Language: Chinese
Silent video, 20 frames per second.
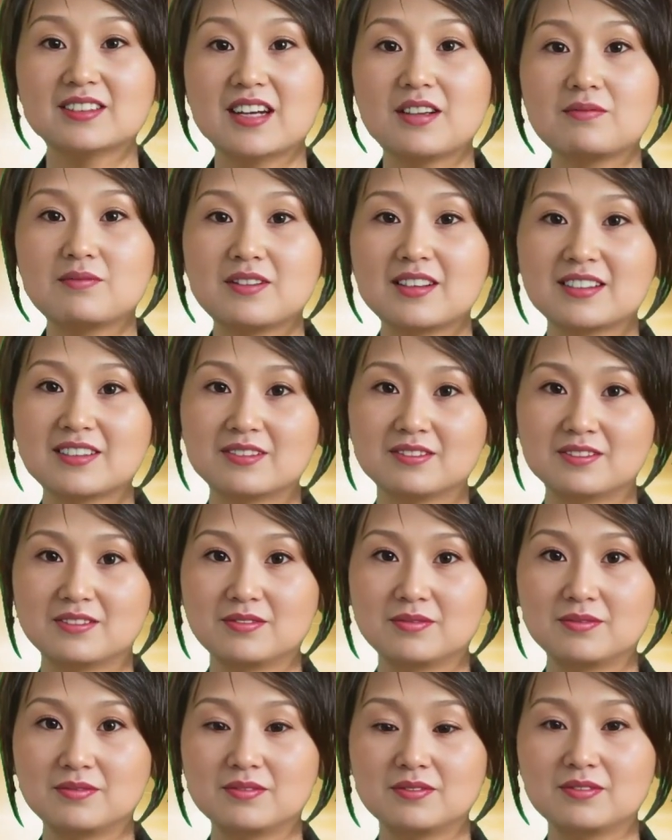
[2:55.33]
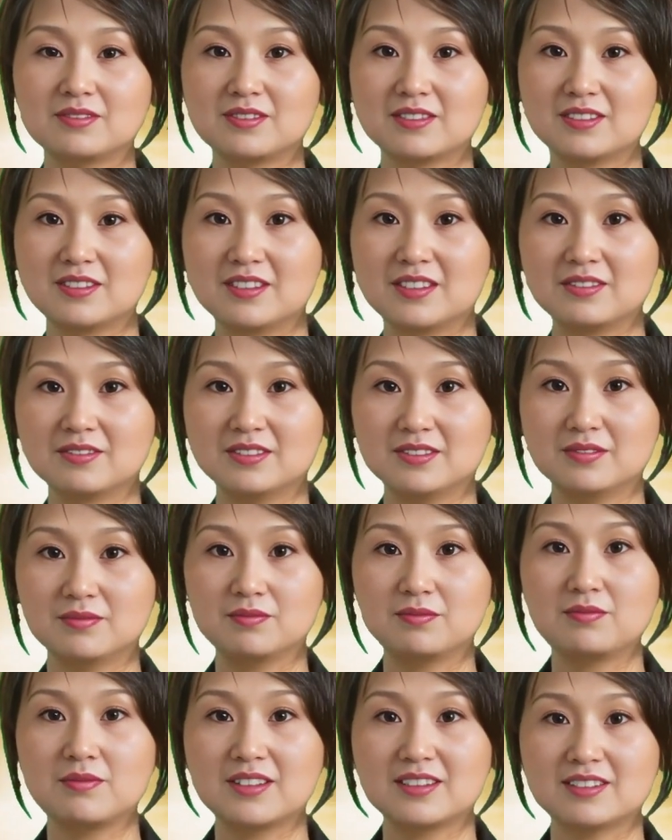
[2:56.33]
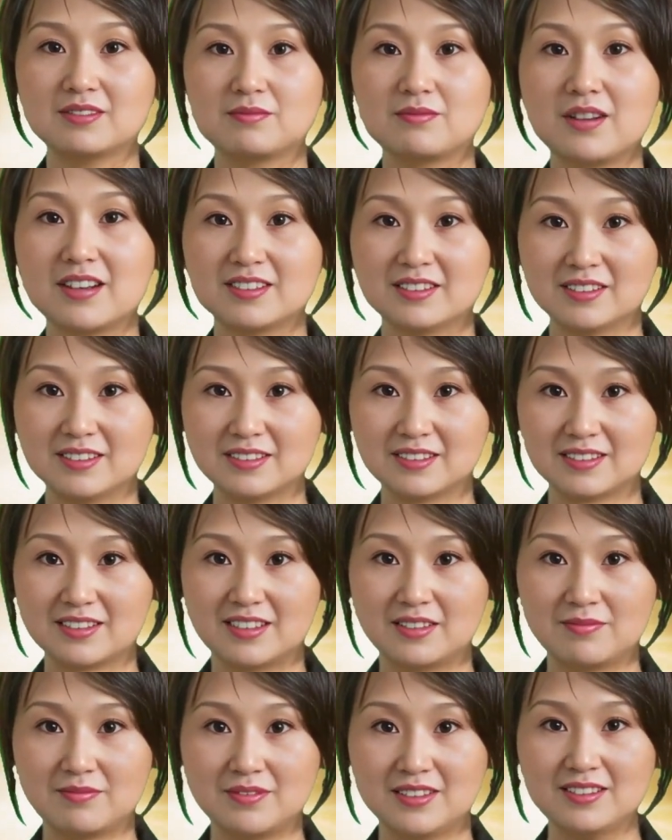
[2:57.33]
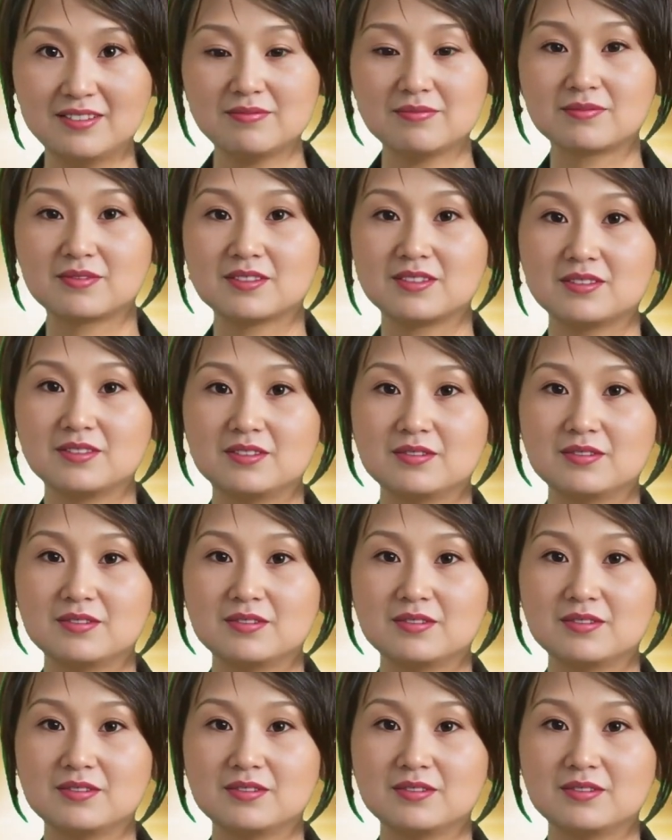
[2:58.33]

显示火箭可能会直接飞越台湾本岛上空。